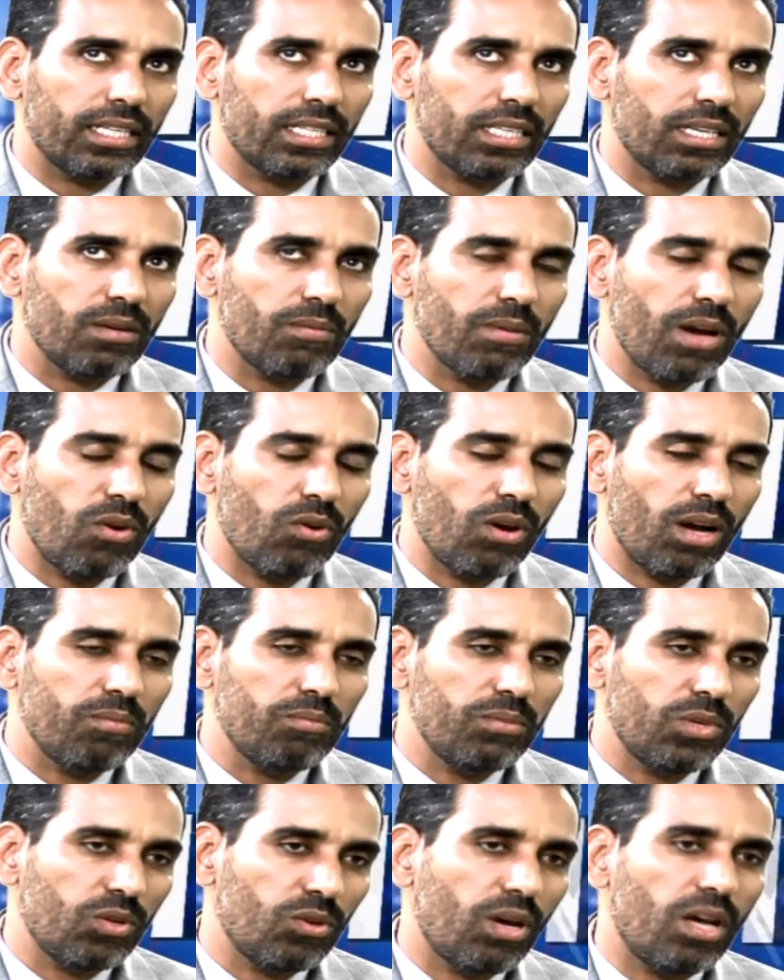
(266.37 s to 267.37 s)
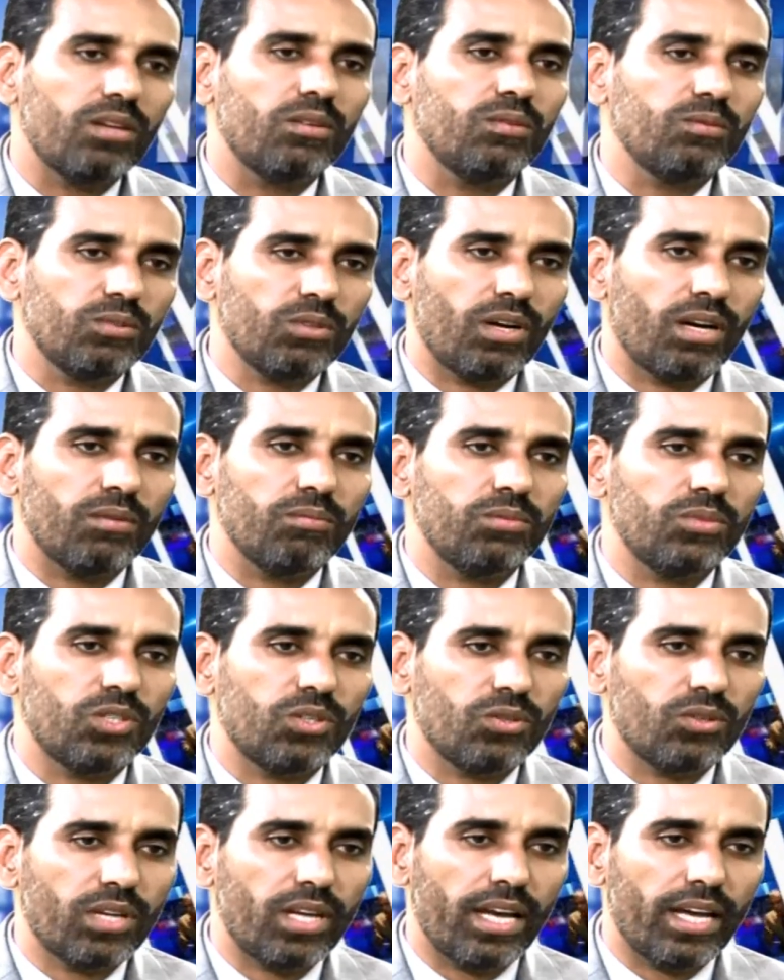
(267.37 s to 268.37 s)
كما أعبر عنهم
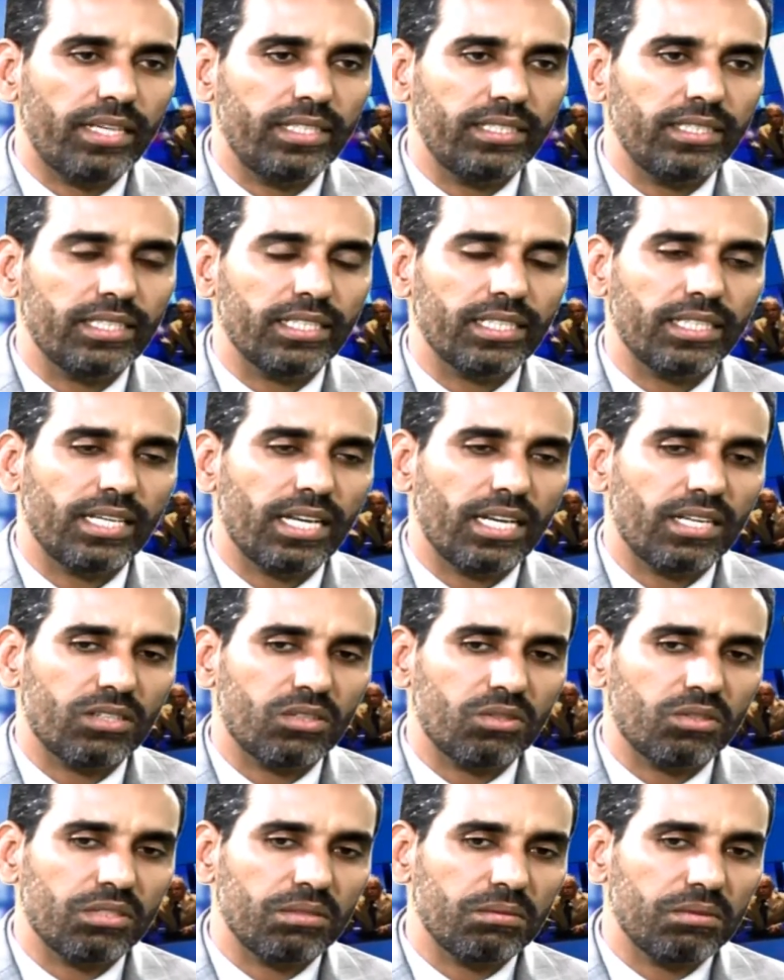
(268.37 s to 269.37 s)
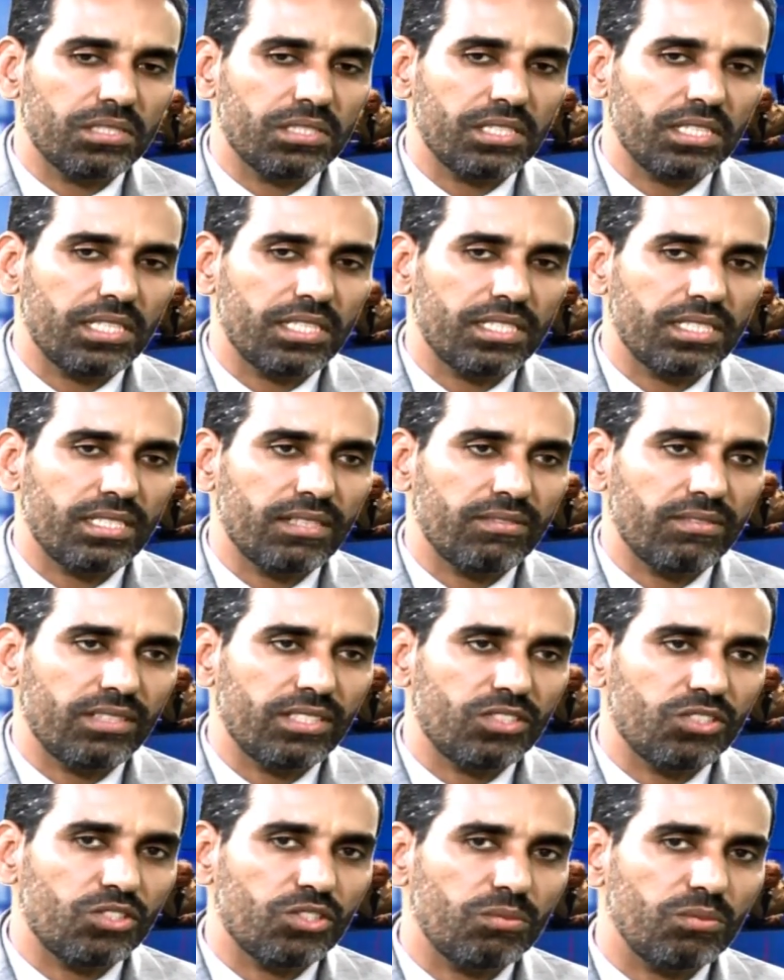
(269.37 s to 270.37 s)
يعبرون عني خلال كوكبة سياسية
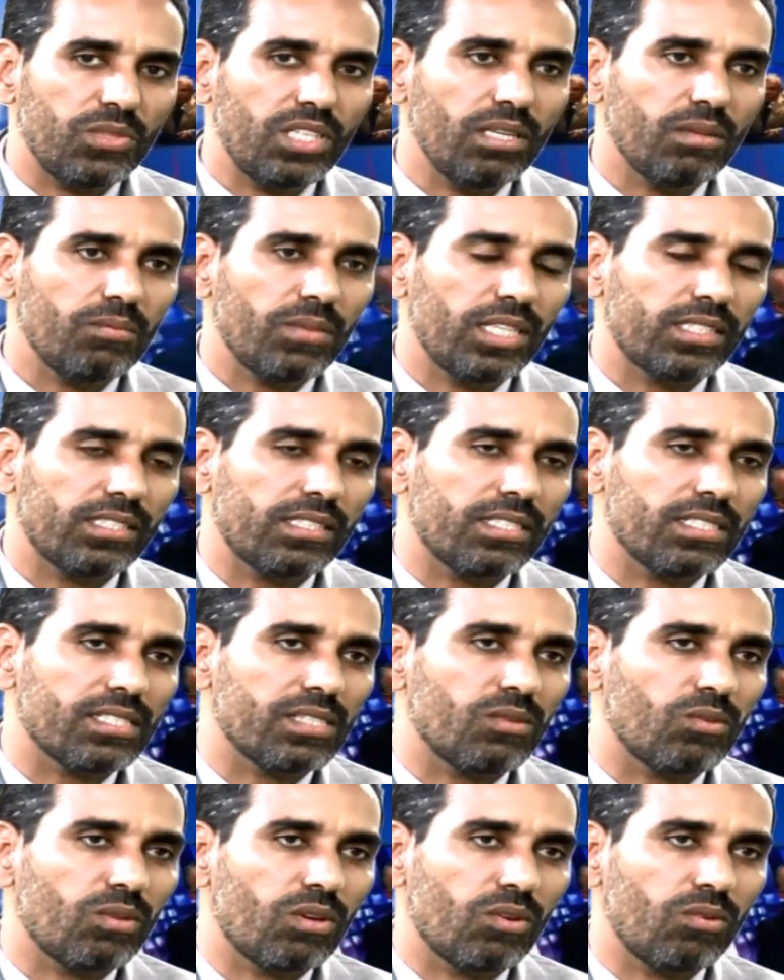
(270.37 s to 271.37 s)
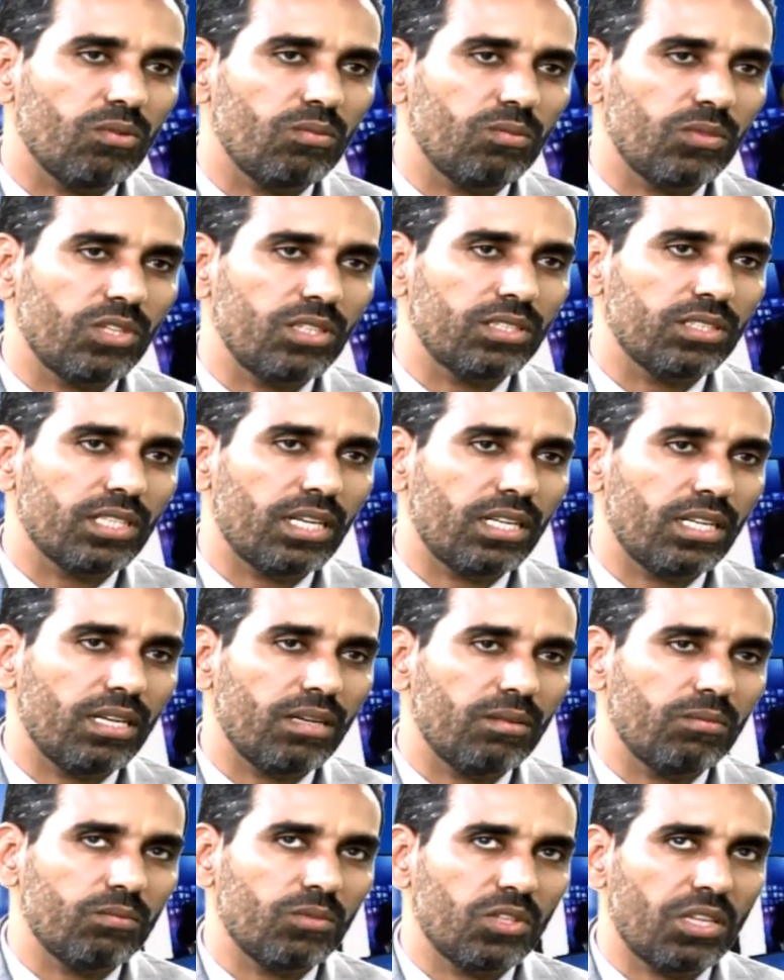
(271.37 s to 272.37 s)
فيها جميع ما تتصوره
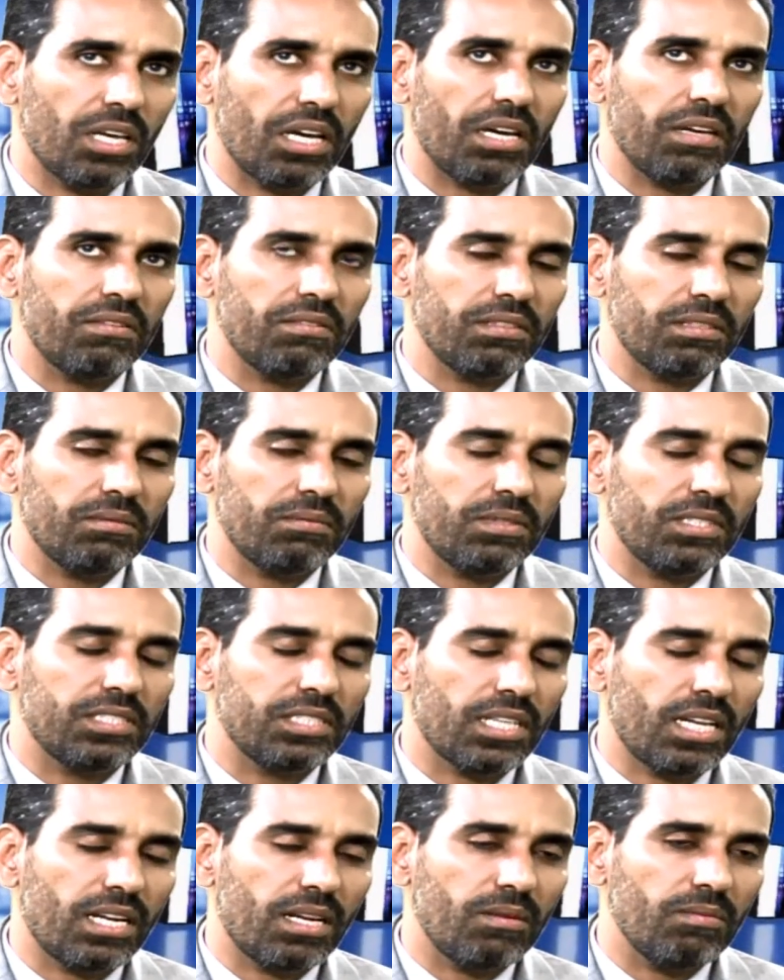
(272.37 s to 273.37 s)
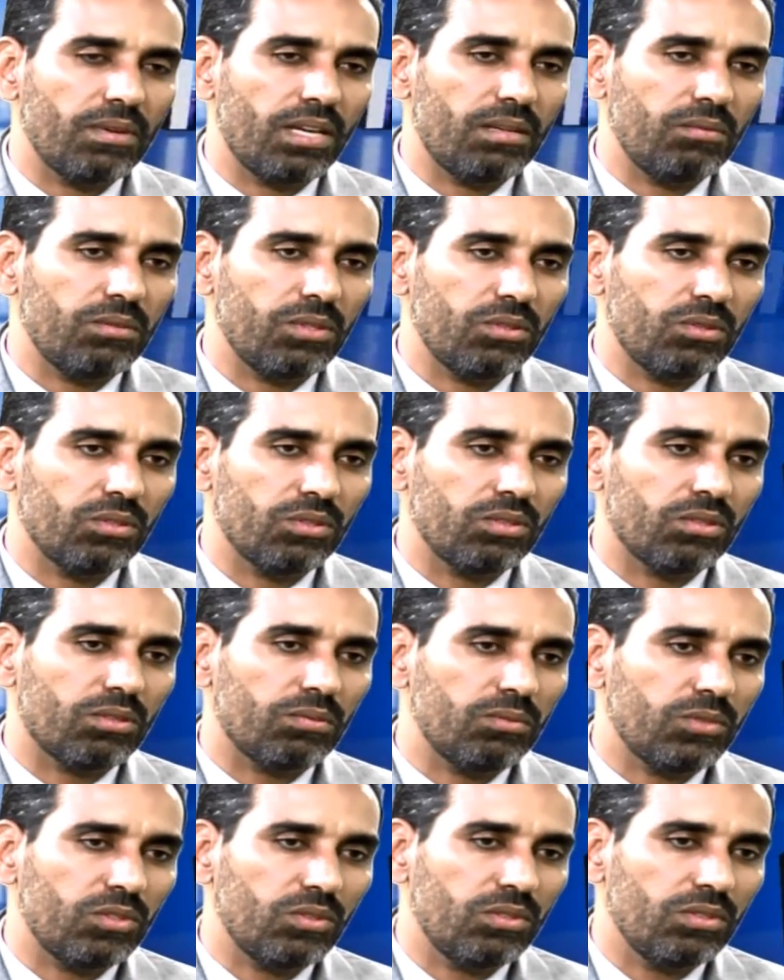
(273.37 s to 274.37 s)
موريتانيا من مثقفين من رجال أعمال من أطر
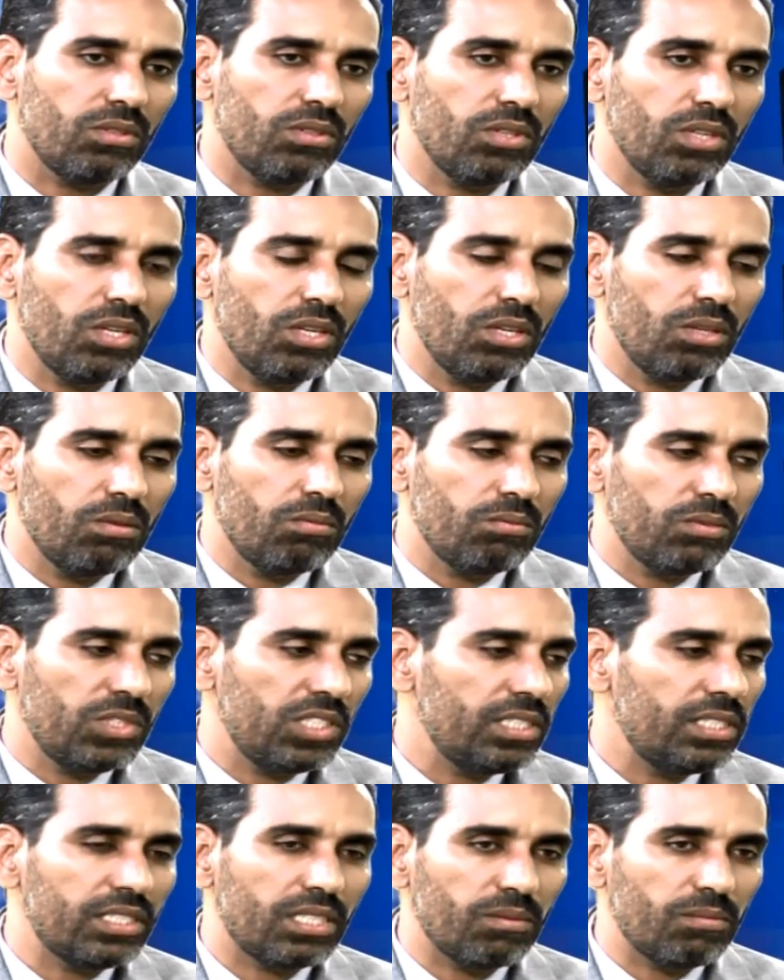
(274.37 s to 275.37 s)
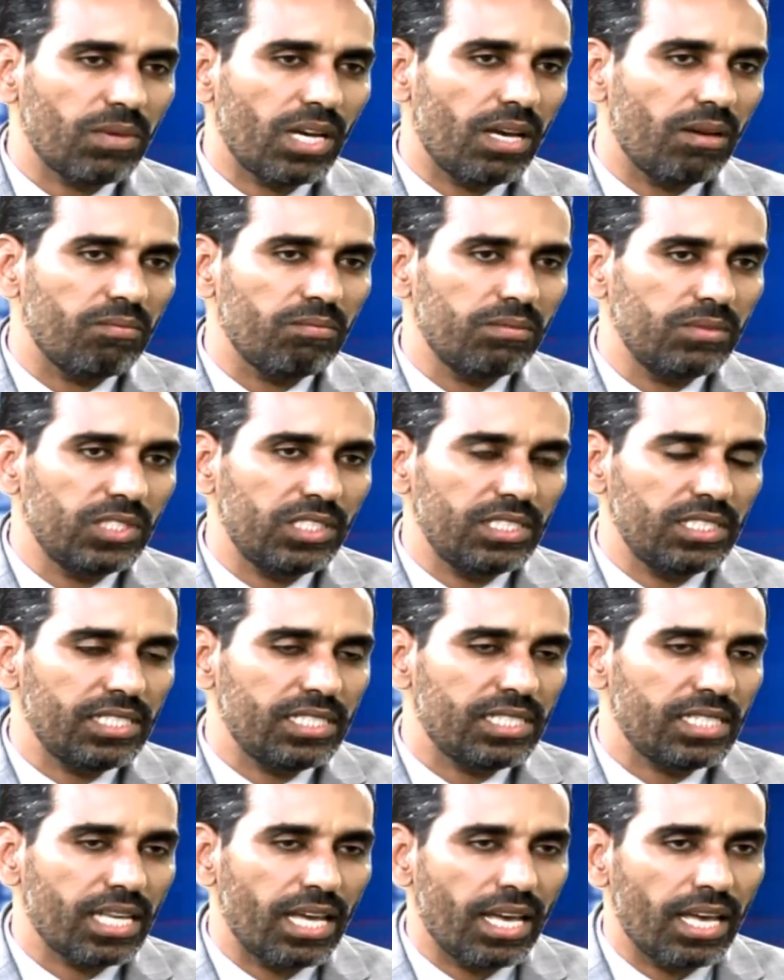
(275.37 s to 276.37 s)
من من شباب من
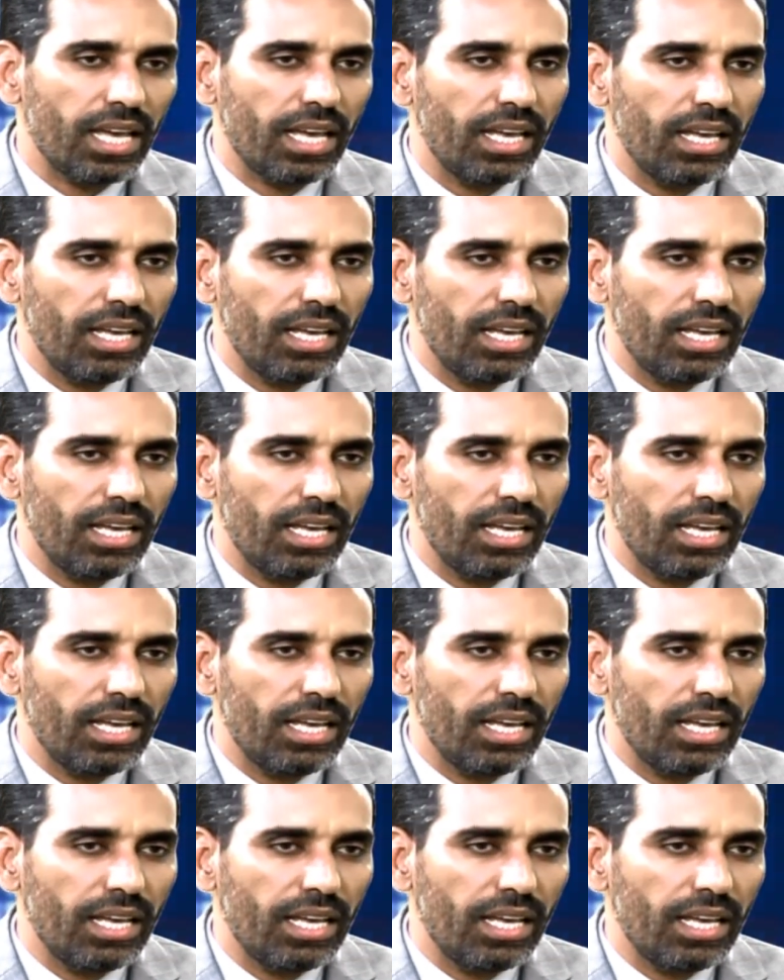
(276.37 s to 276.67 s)
نساء